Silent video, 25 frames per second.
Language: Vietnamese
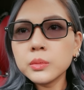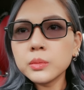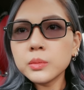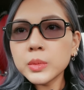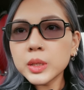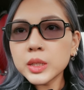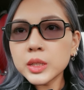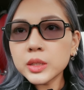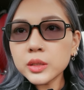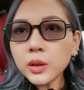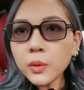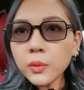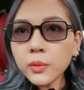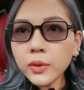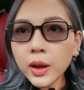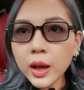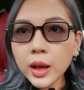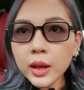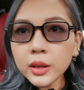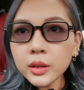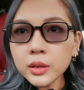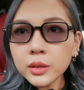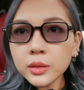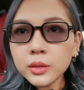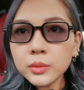mình sốc
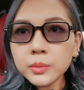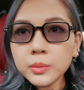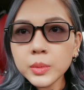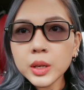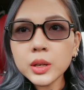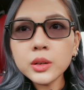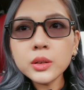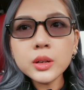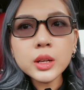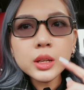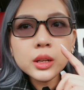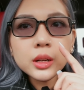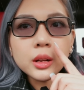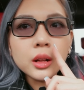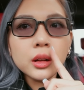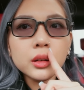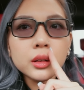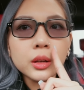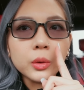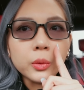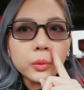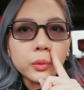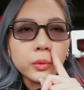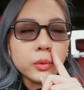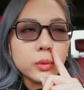vãi mình cứ nghĩ là
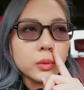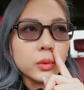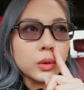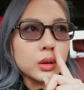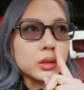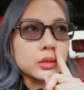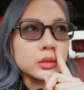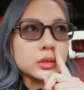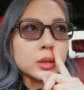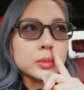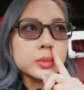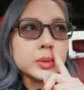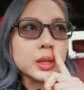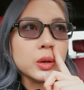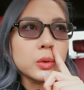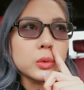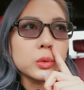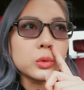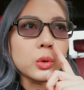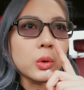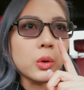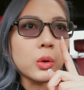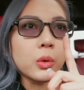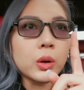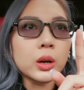kiểu ở trong xe ô
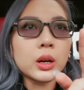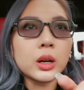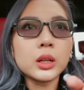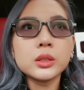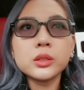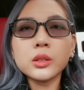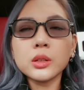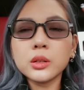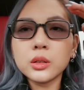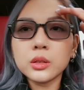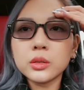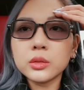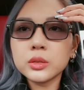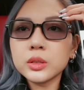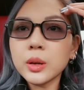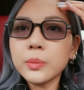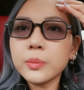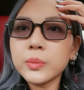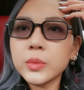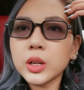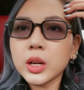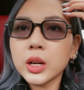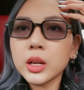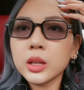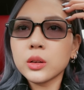tô hoặc là trời nó
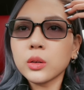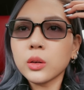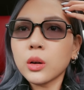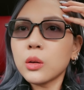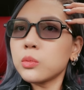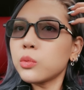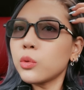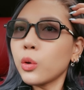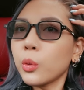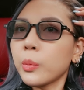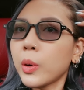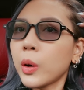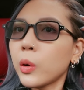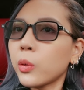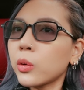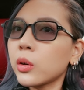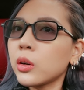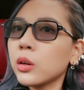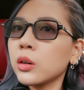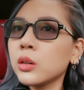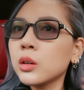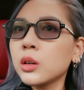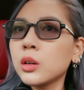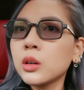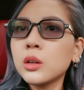dâm như này thì nó không đổi màu
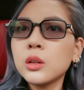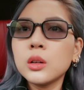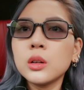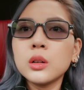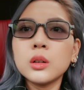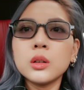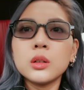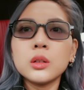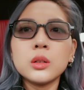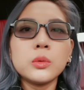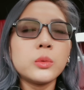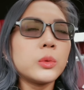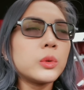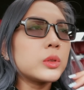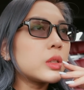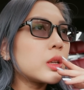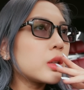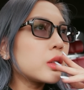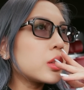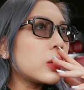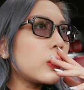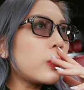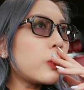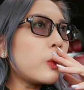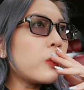cơ nó ra
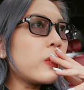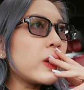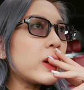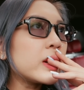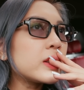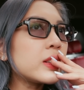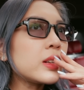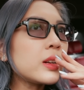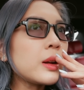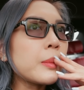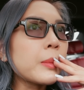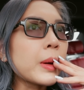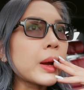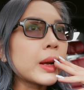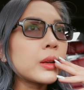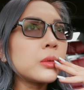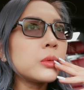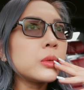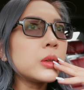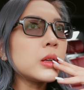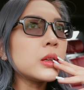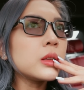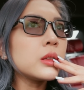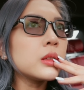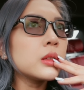tia UV rất là mạnh
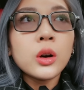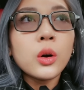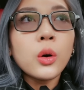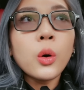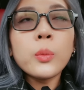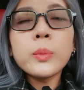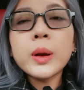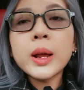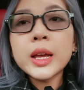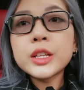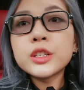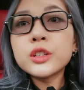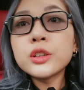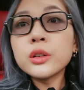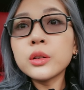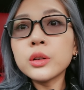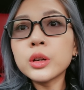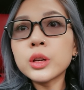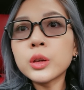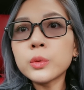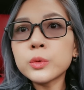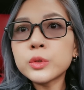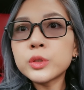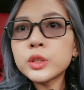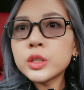luôn ấy hôm nay trời
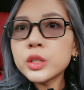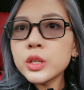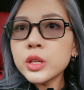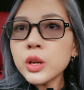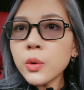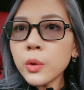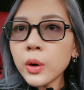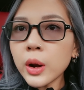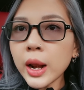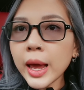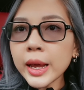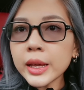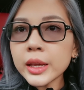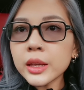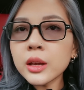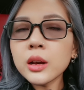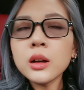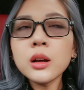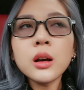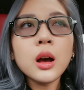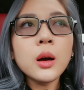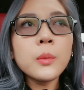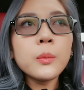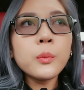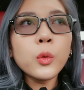kiểu siêu lạnh
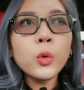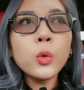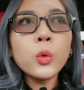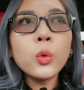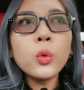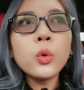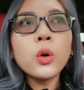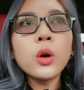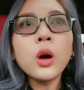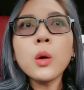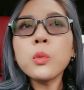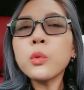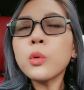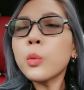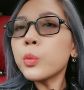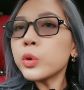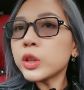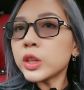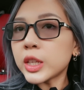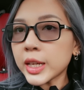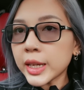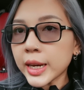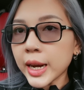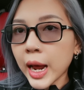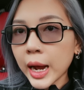nhá âm u không có một
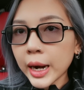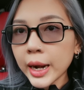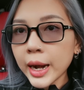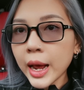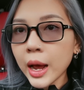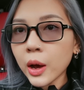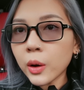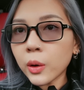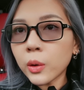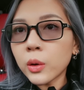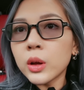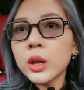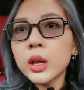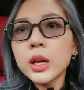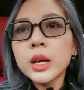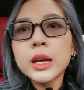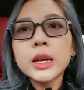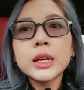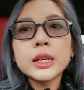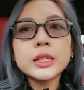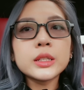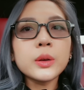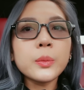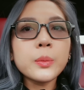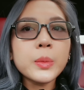tí nắng nào
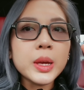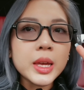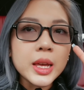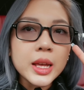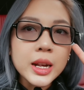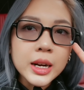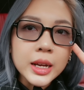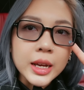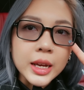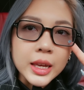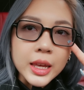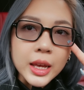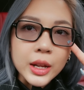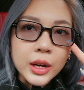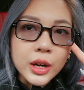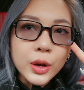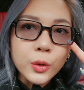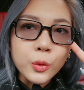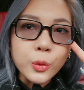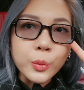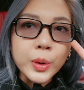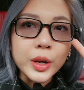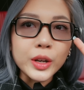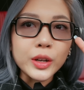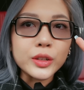thế xong mình nghĩ là cái kính này
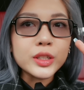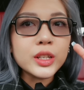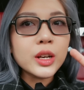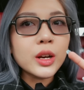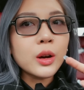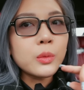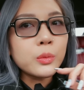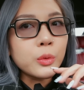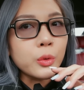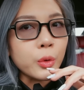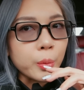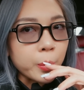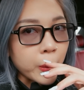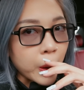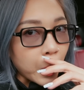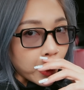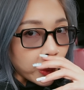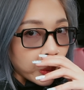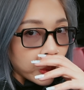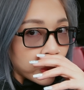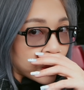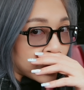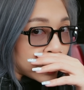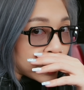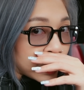của mình nó sẽ không đổi
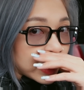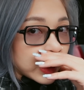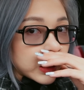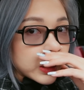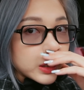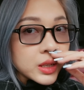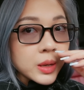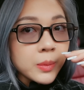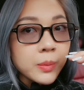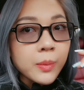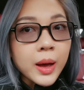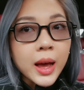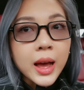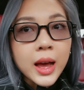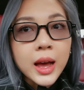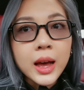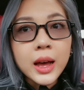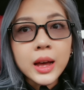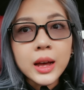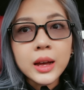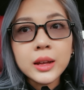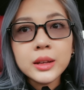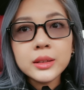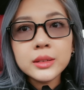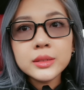màu nhưng
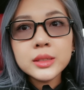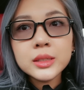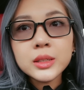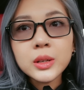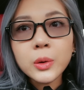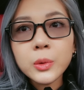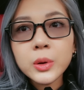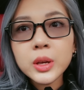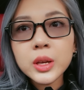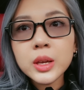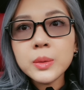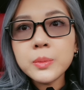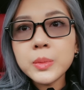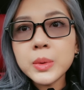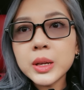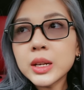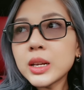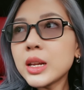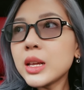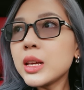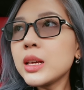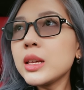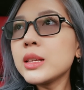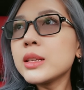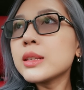mà sau khi mình
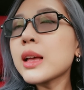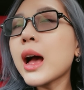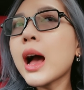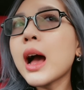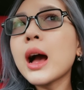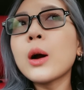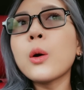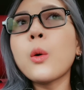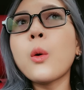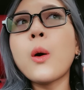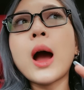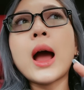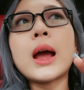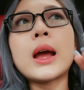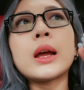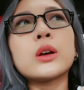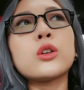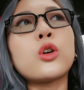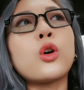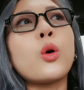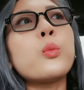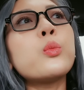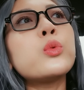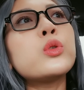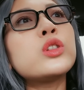đi ra ngoài
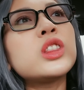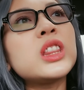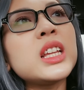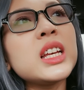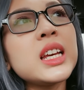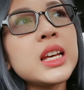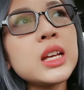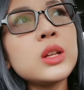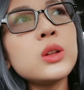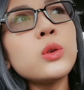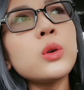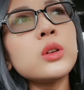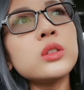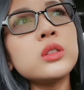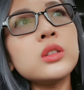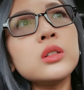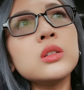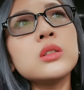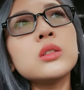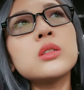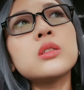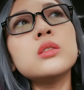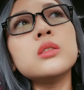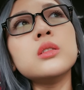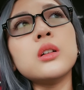có một tí thôi
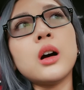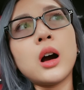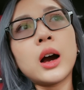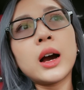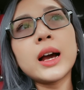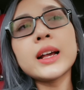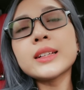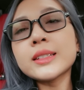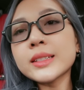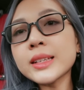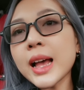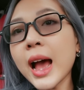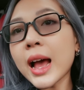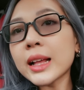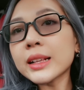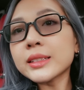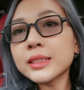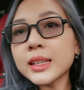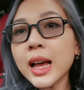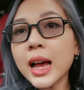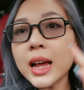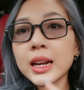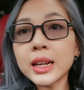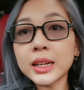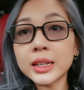từ cửa khách sạn
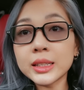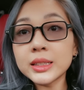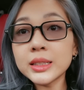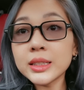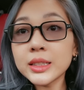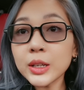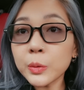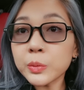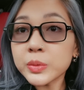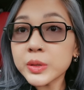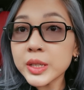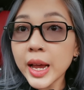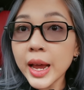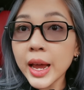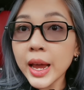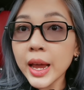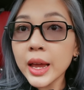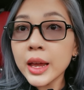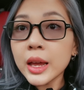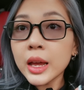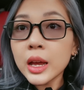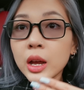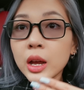ra đến trong xe